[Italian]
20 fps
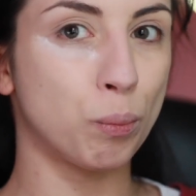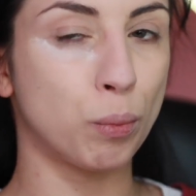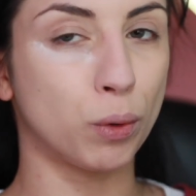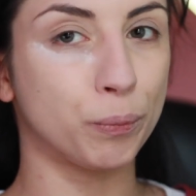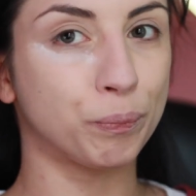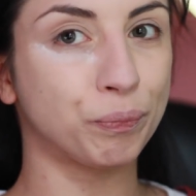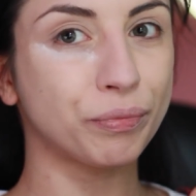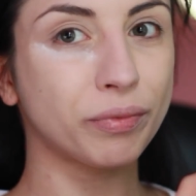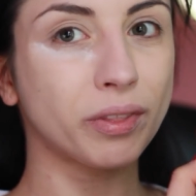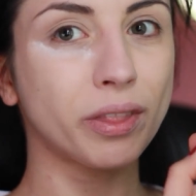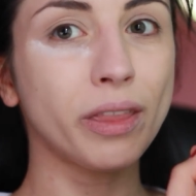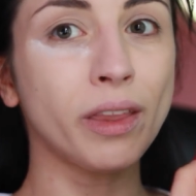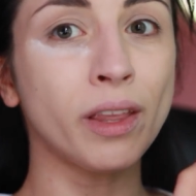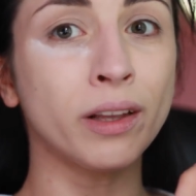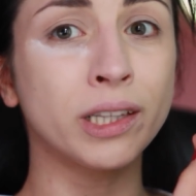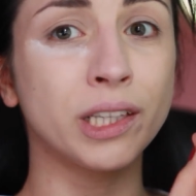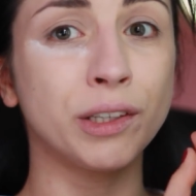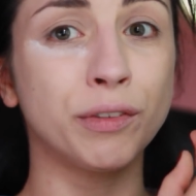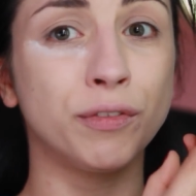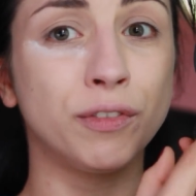è un po'
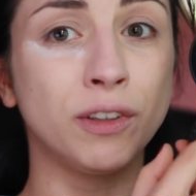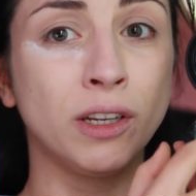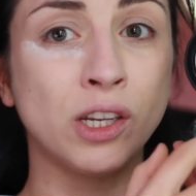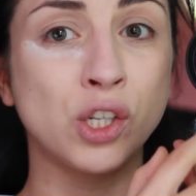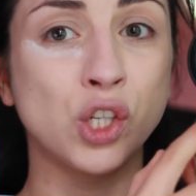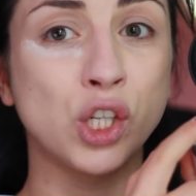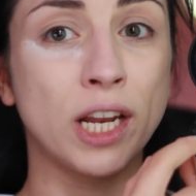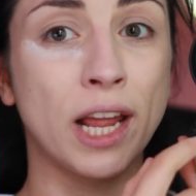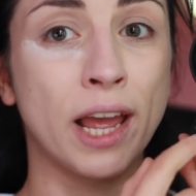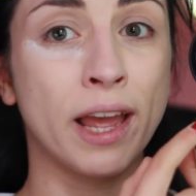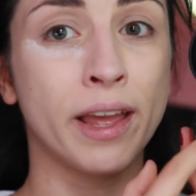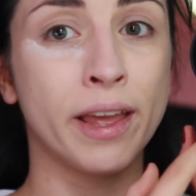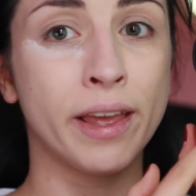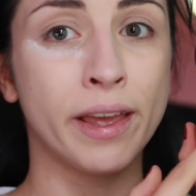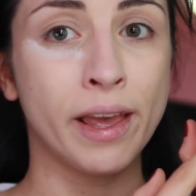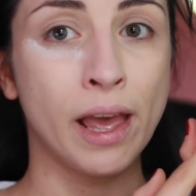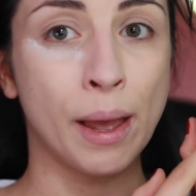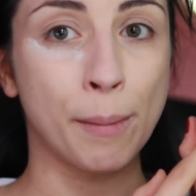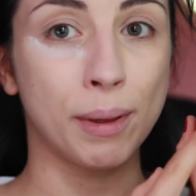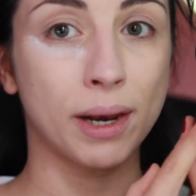difficile
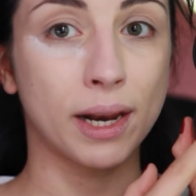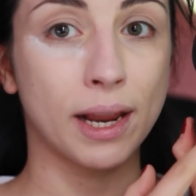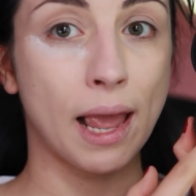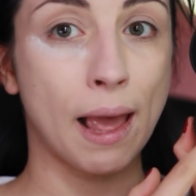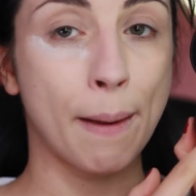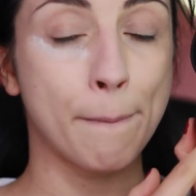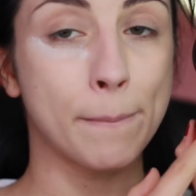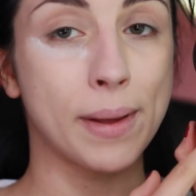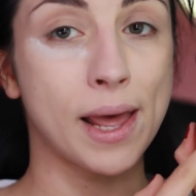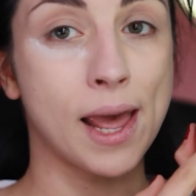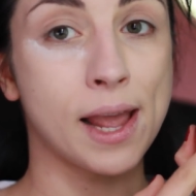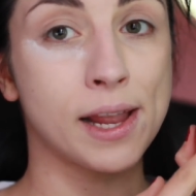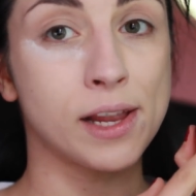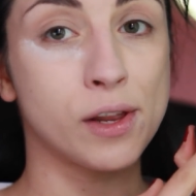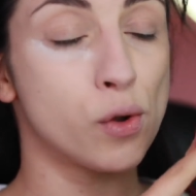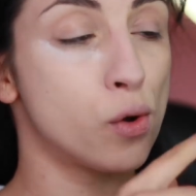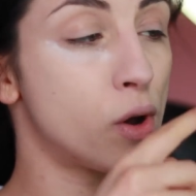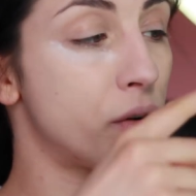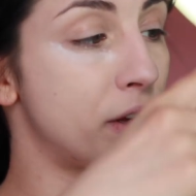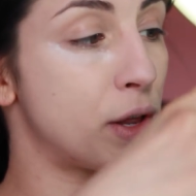perché è
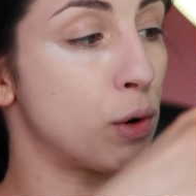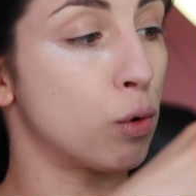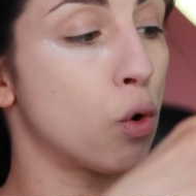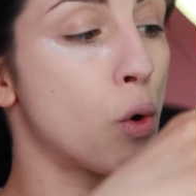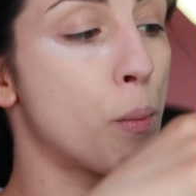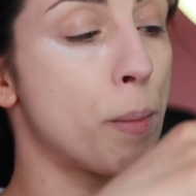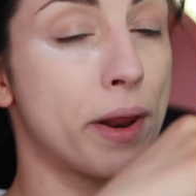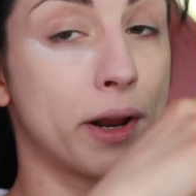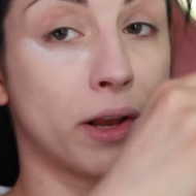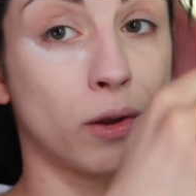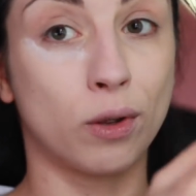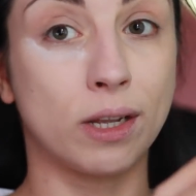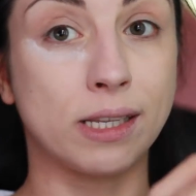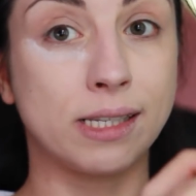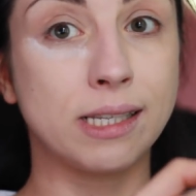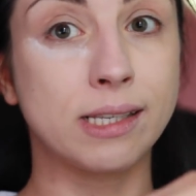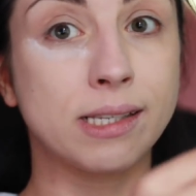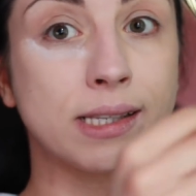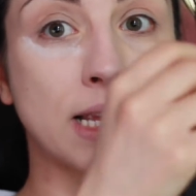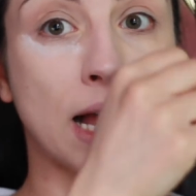meglio avere un coperchio che
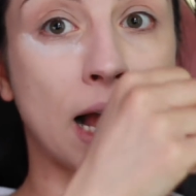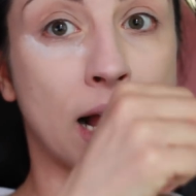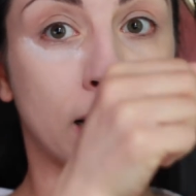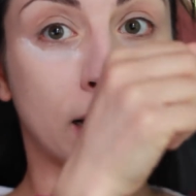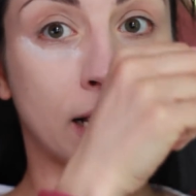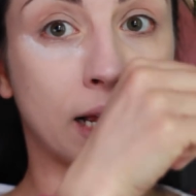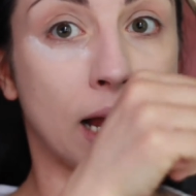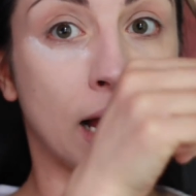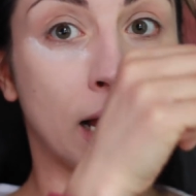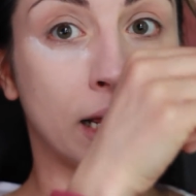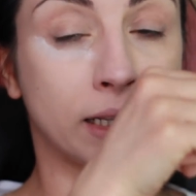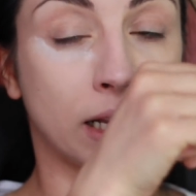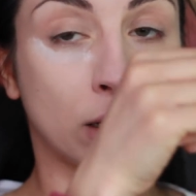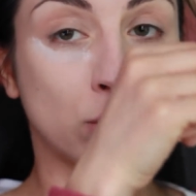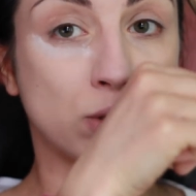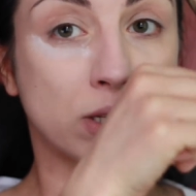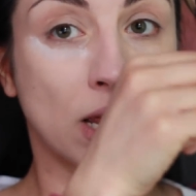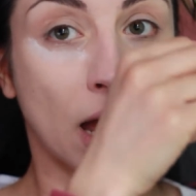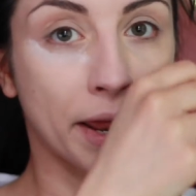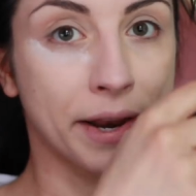si stacca da
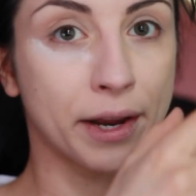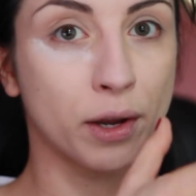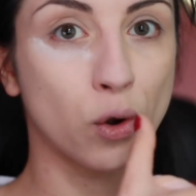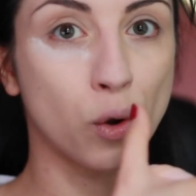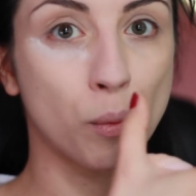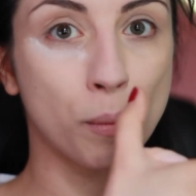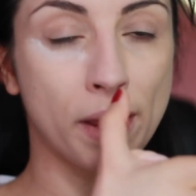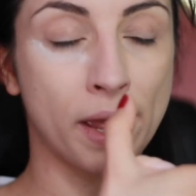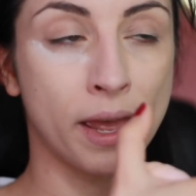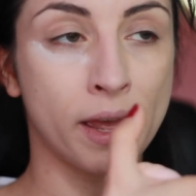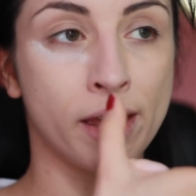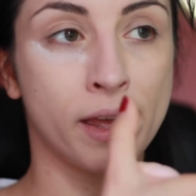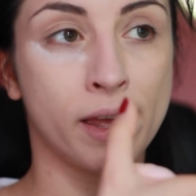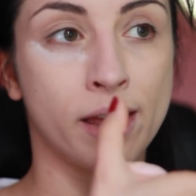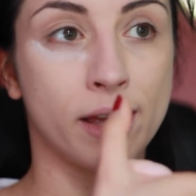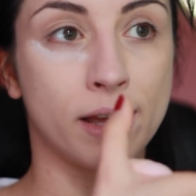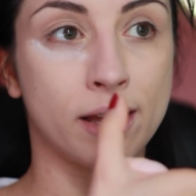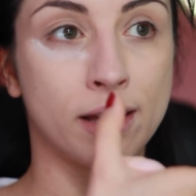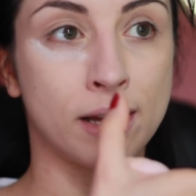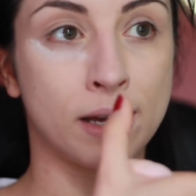usare come
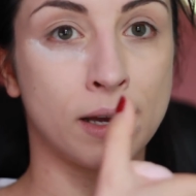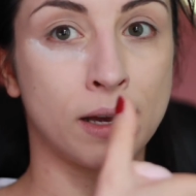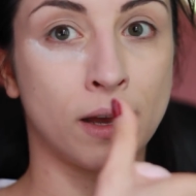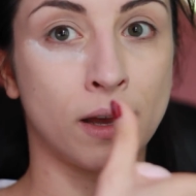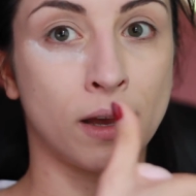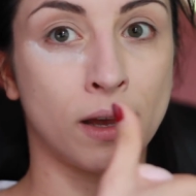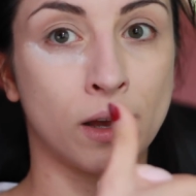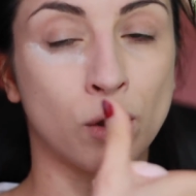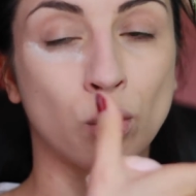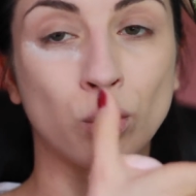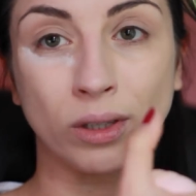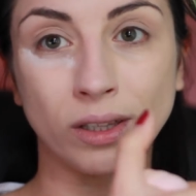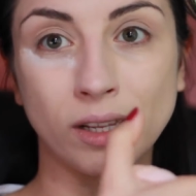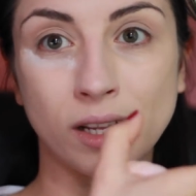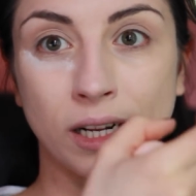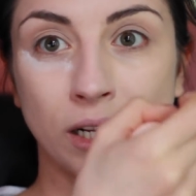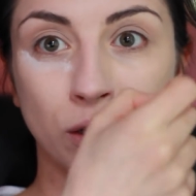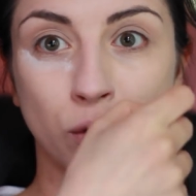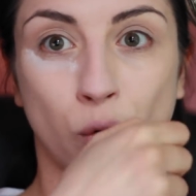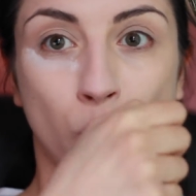eh,
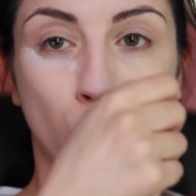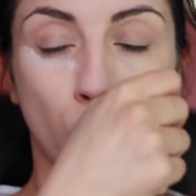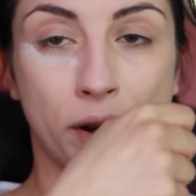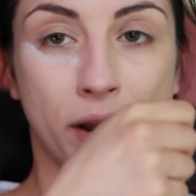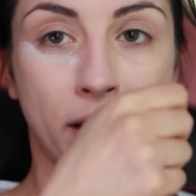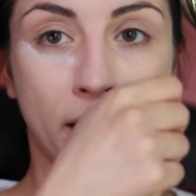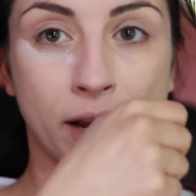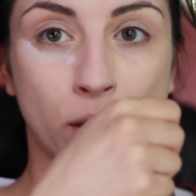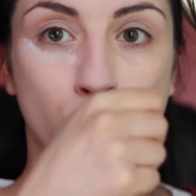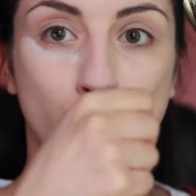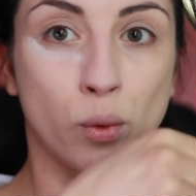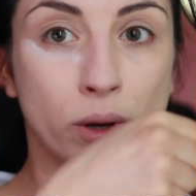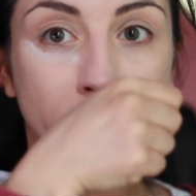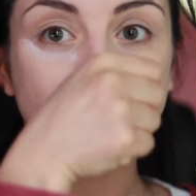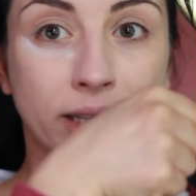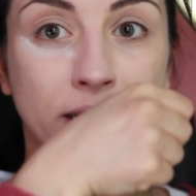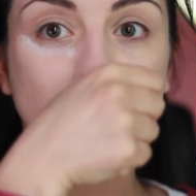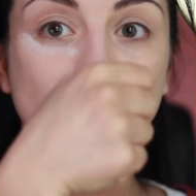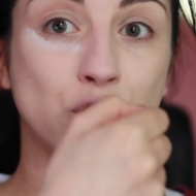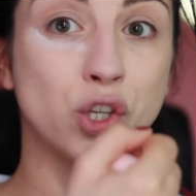contenitore in cui
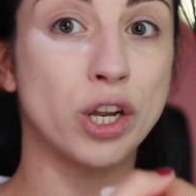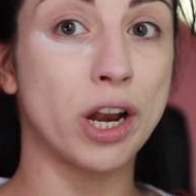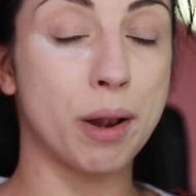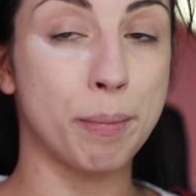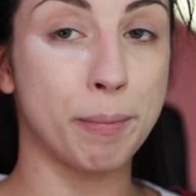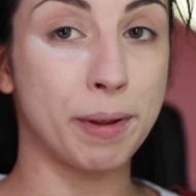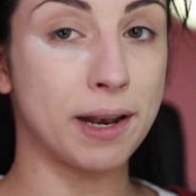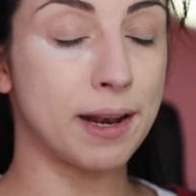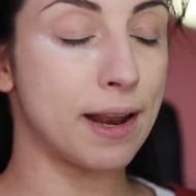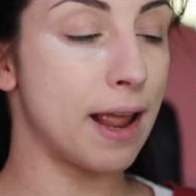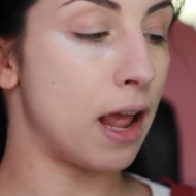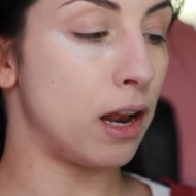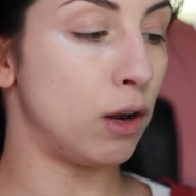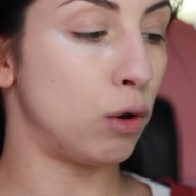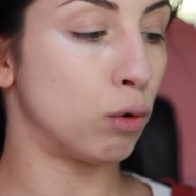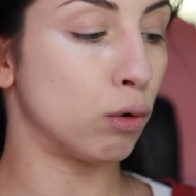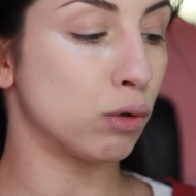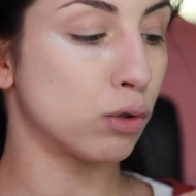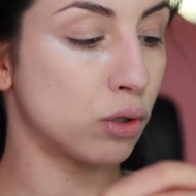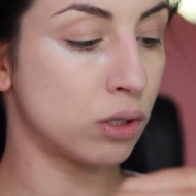intingere il
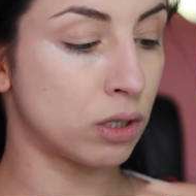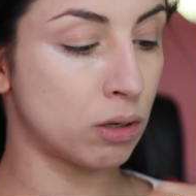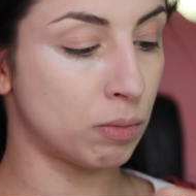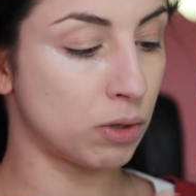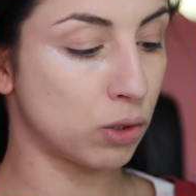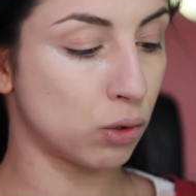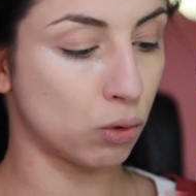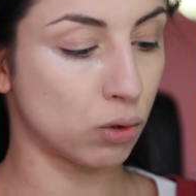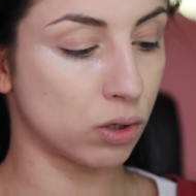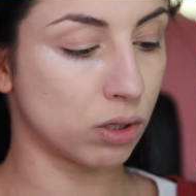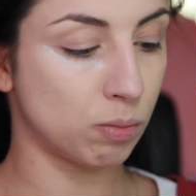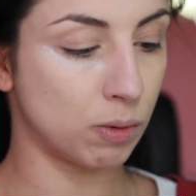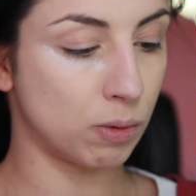pennello, non so se mi sono